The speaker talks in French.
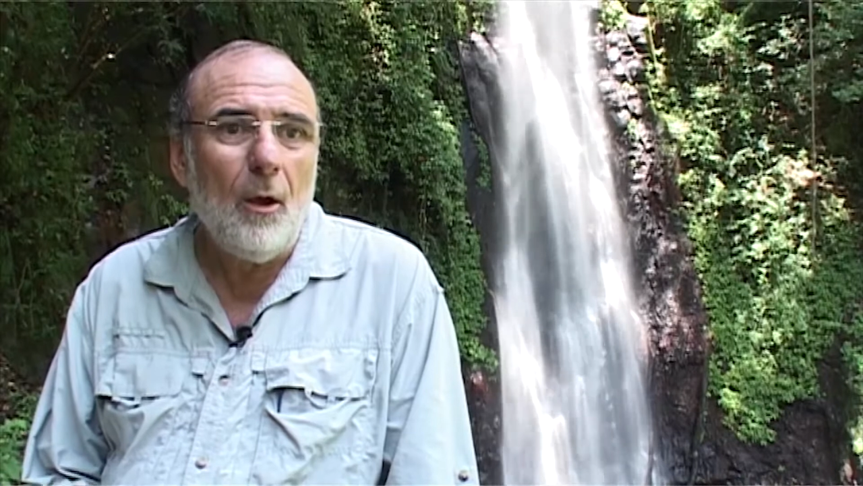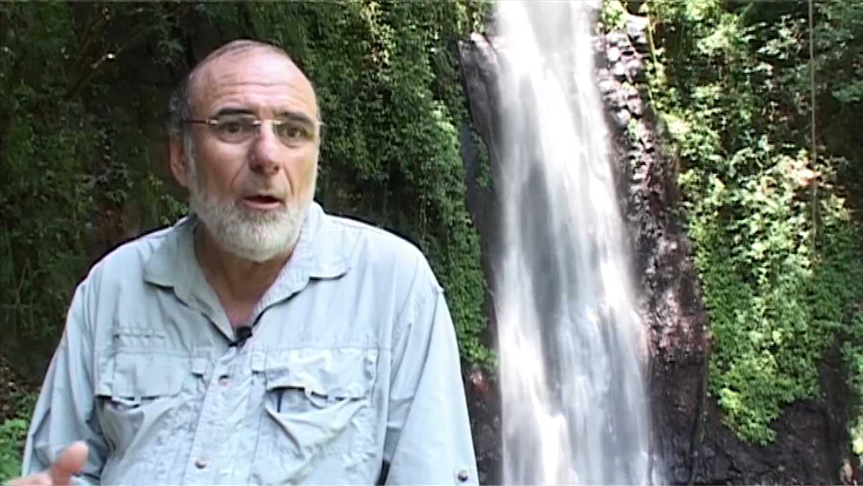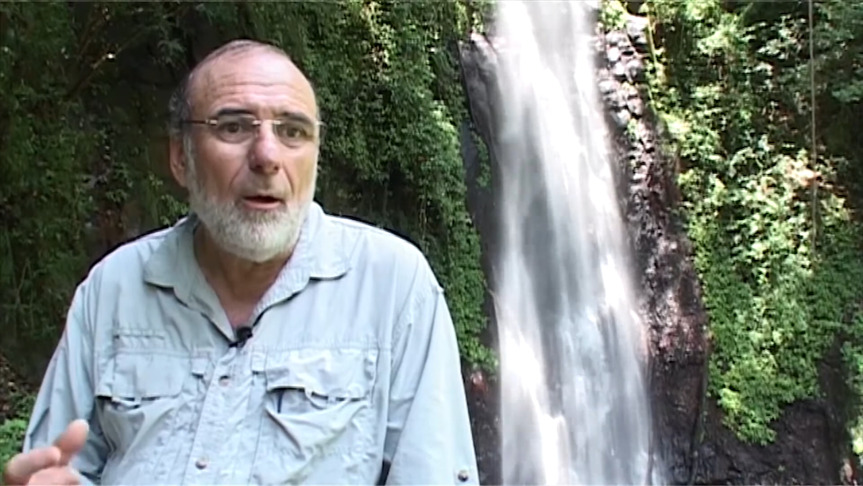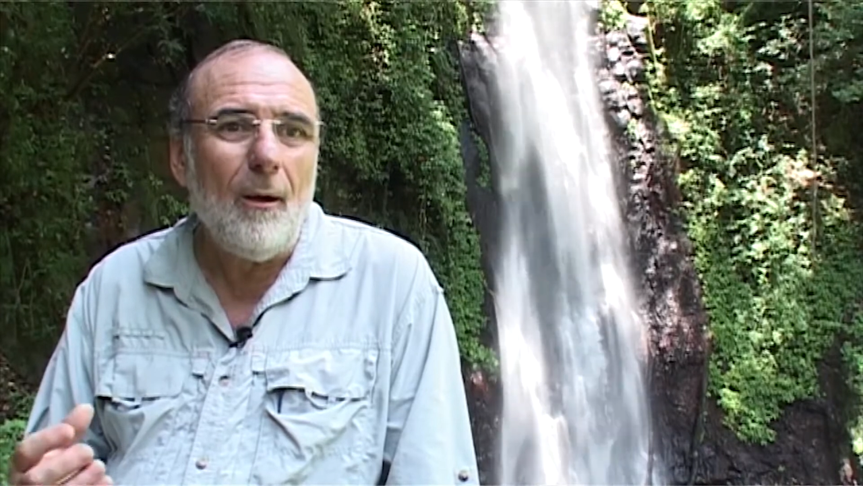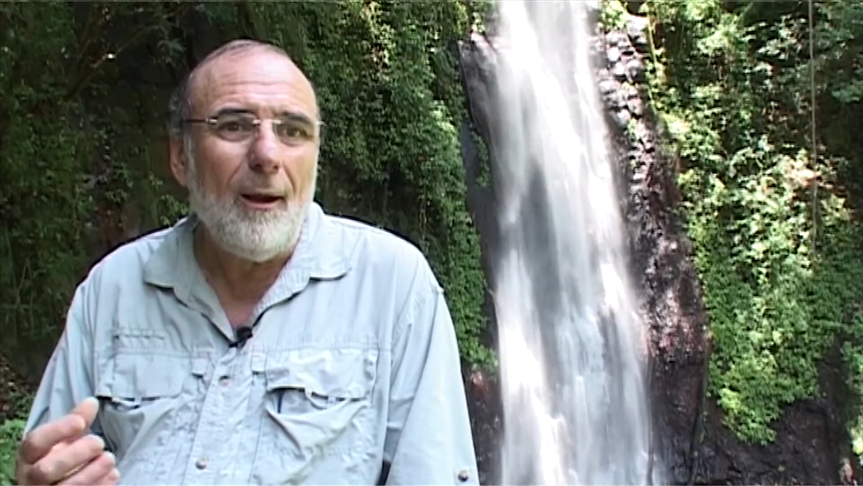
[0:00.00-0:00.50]

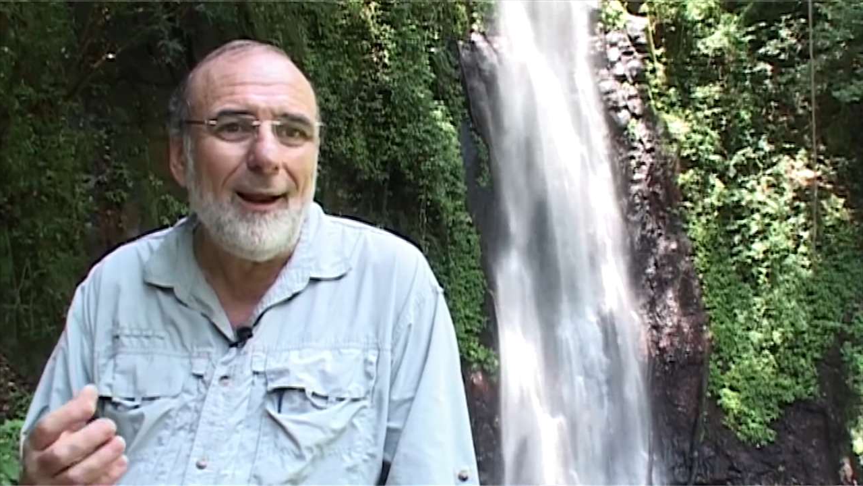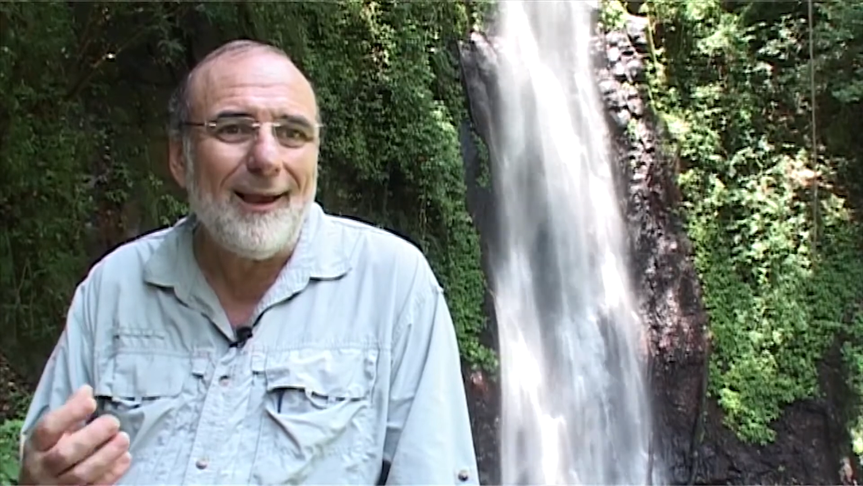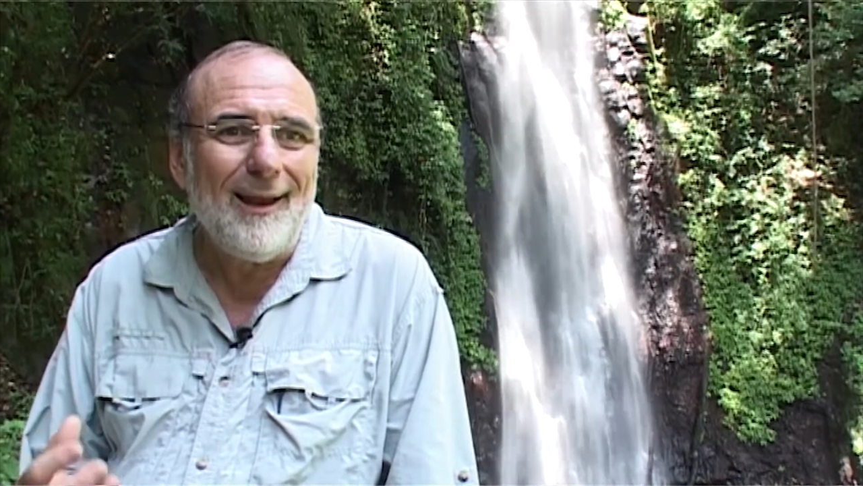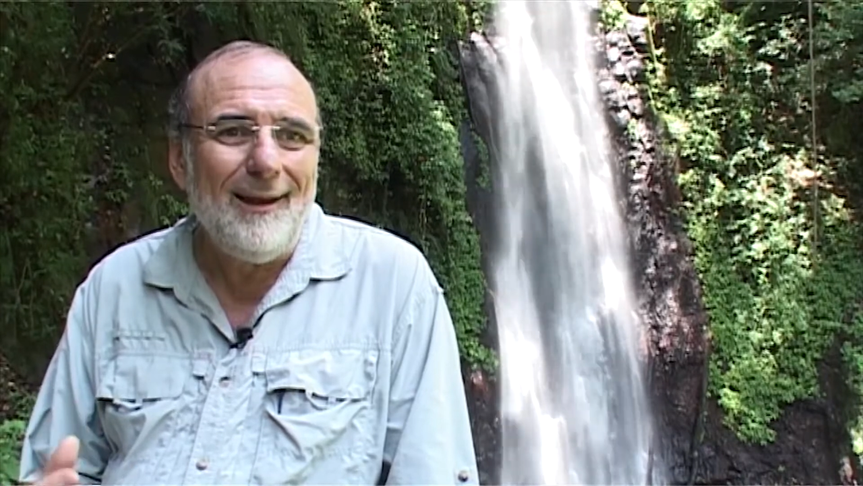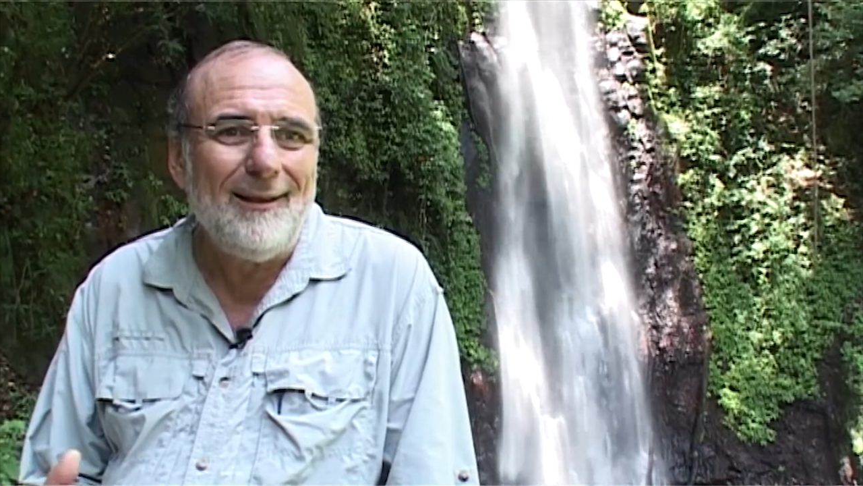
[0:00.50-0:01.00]
euh, la
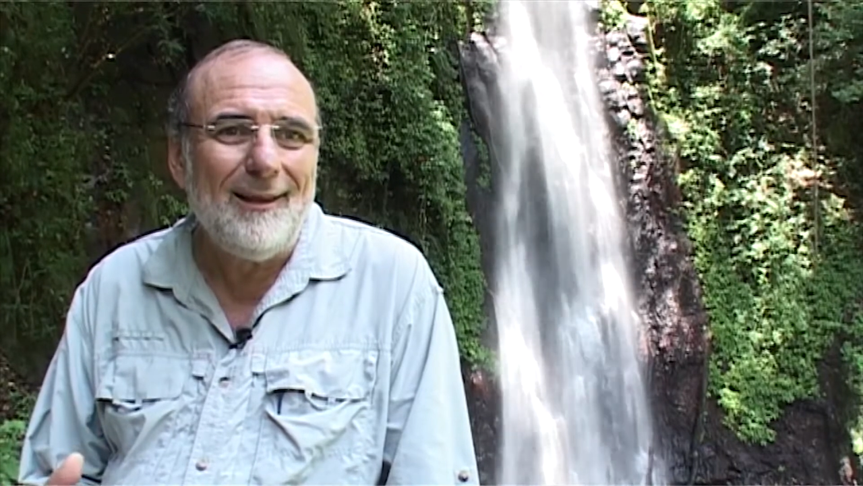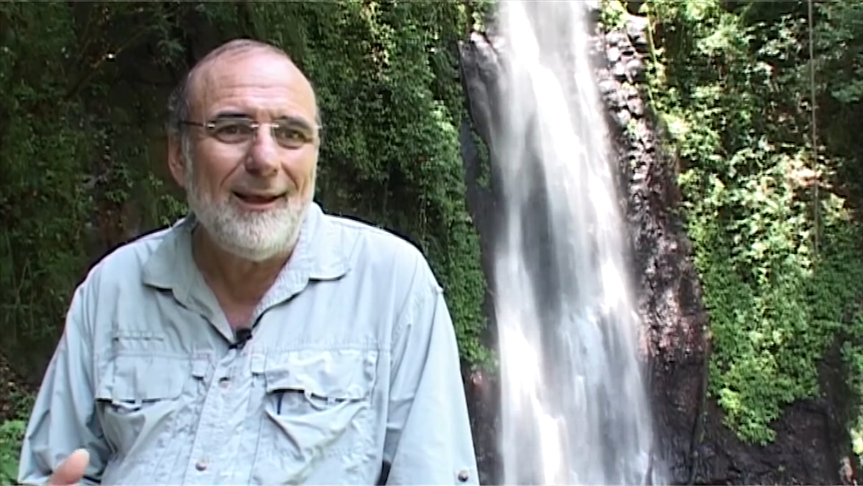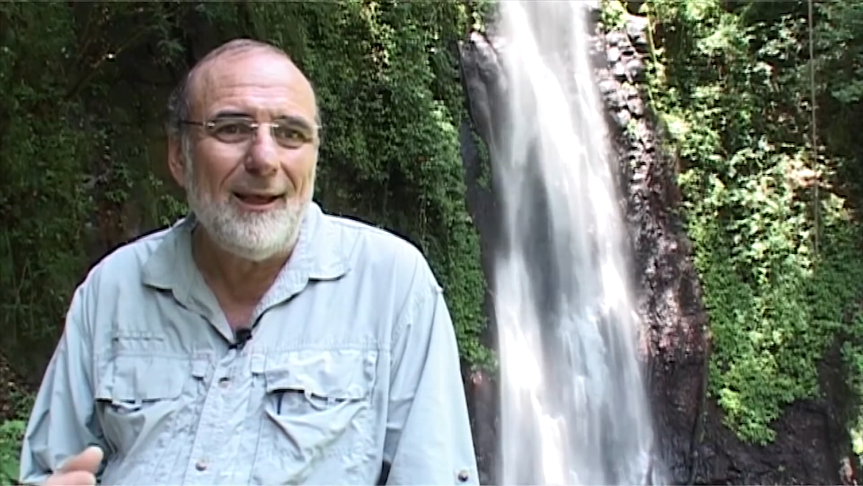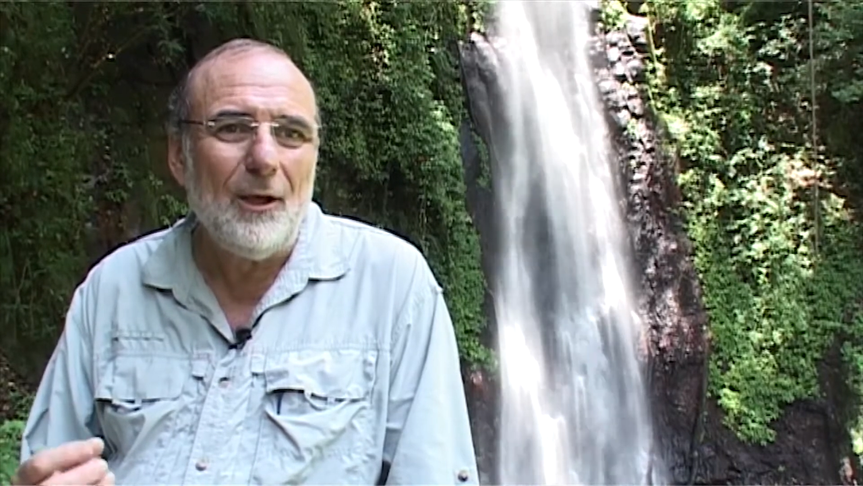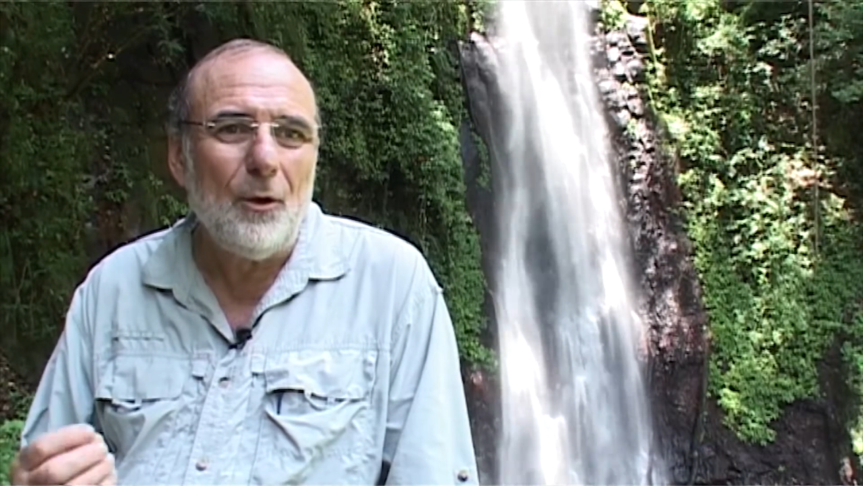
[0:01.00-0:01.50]

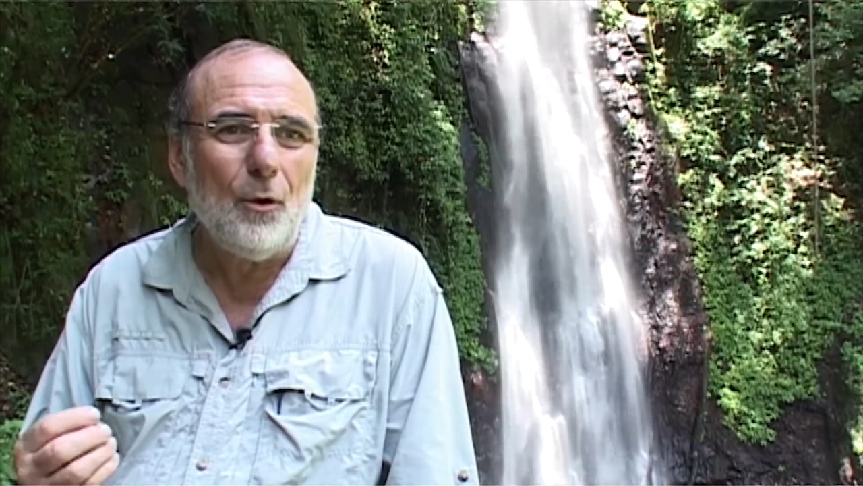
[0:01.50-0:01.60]
qualité